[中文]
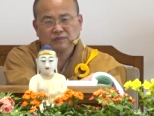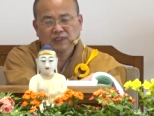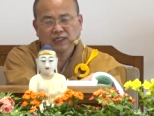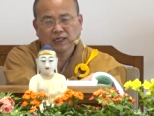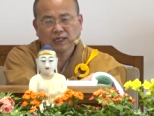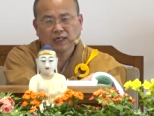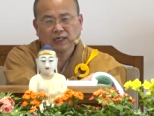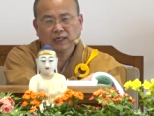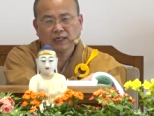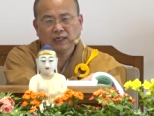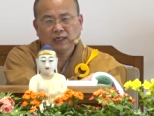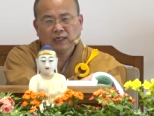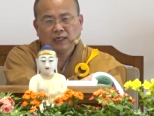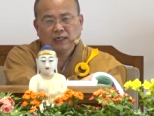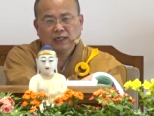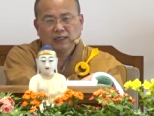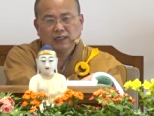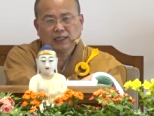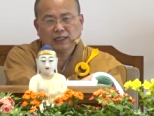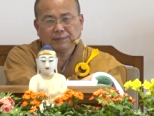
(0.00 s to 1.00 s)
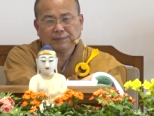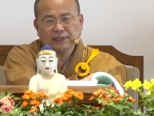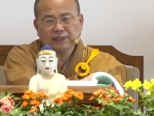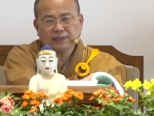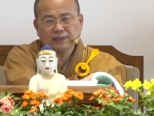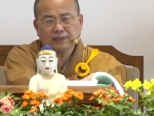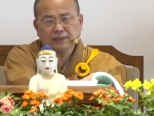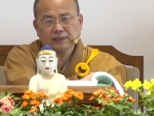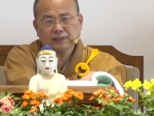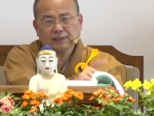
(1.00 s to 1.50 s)
啊。那
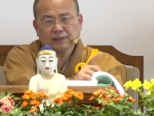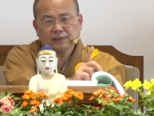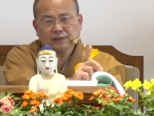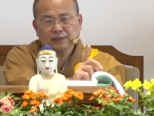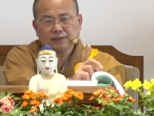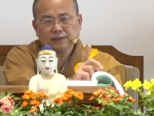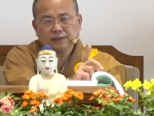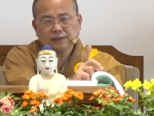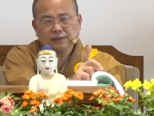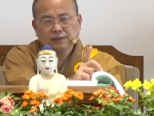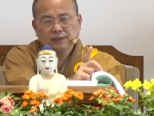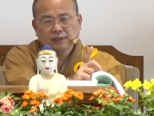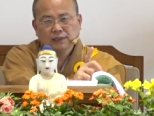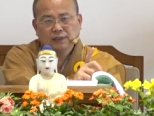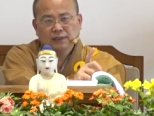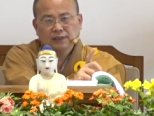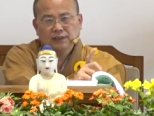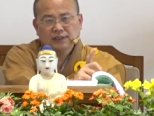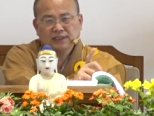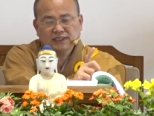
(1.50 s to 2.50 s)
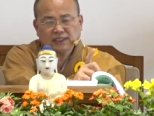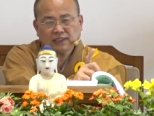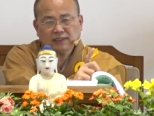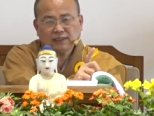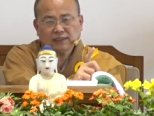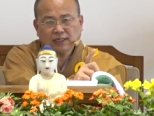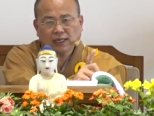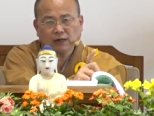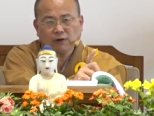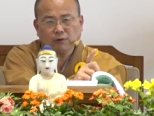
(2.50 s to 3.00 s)
么
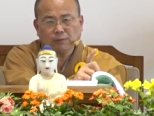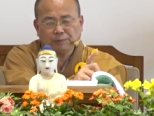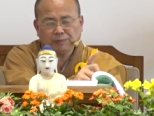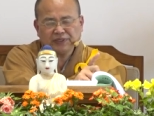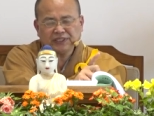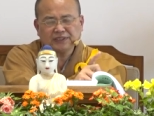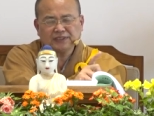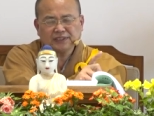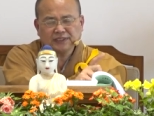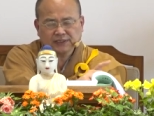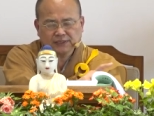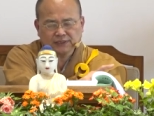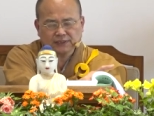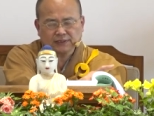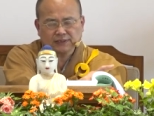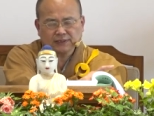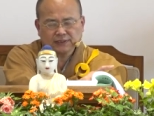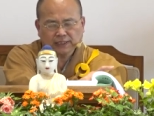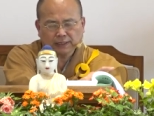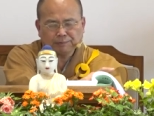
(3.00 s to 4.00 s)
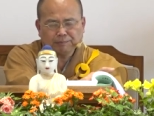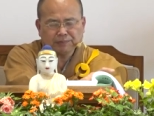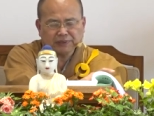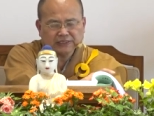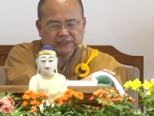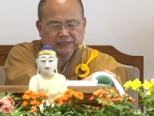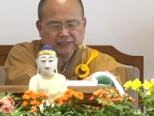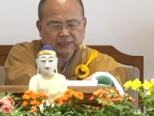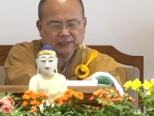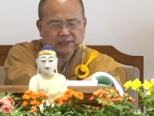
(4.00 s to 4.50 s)
生老病死，它
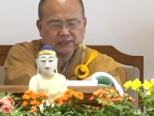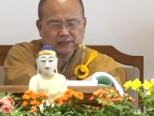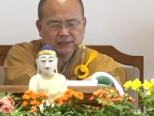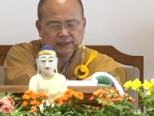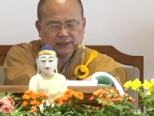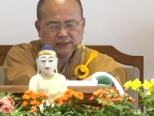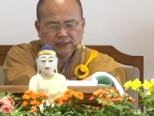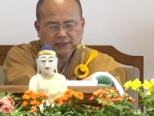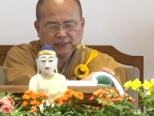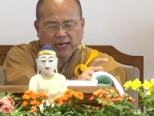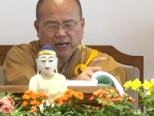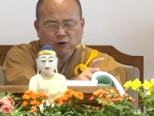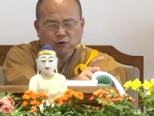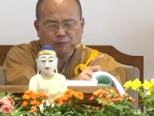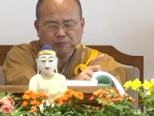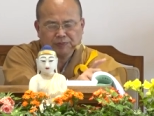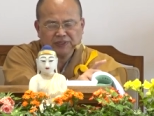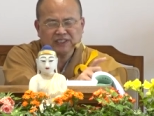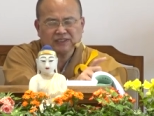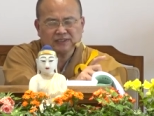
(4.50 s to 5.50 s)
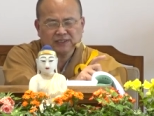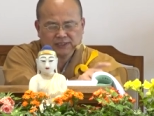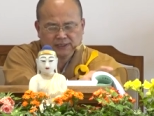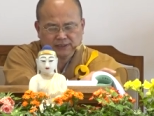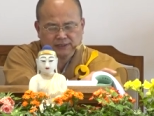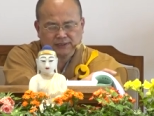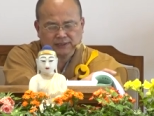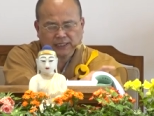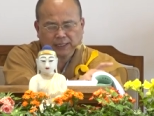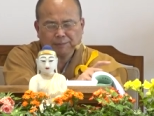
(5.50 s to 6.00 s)
本身老病
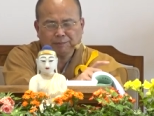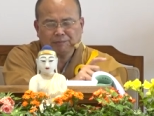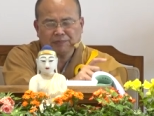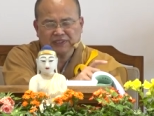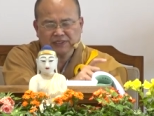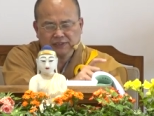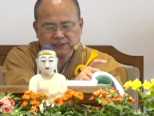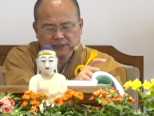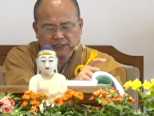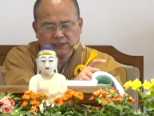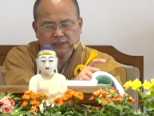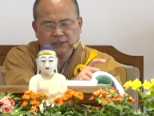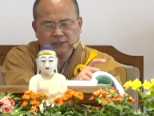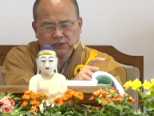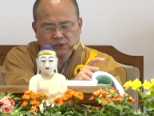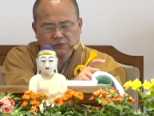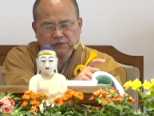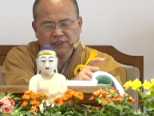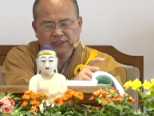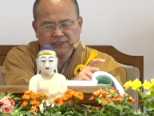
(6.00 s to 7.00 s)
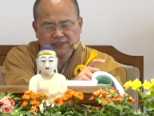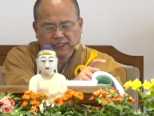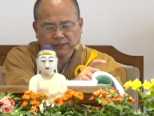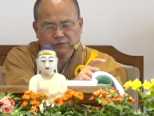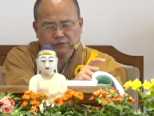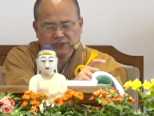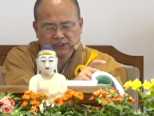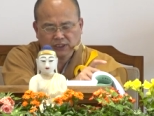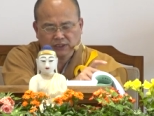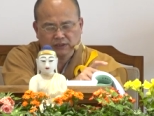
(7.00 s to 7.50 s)
死，它本身就会
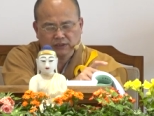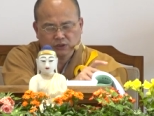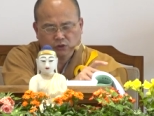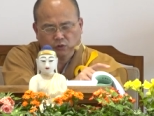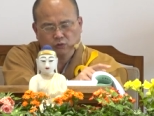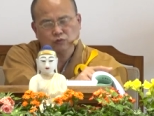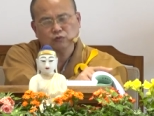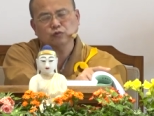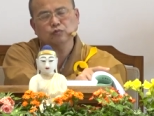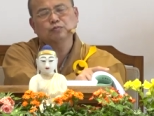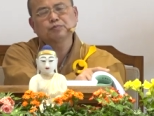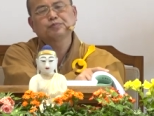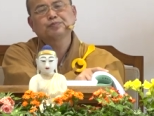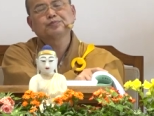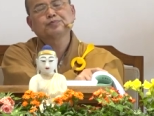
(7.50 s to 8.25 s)
造成痛苦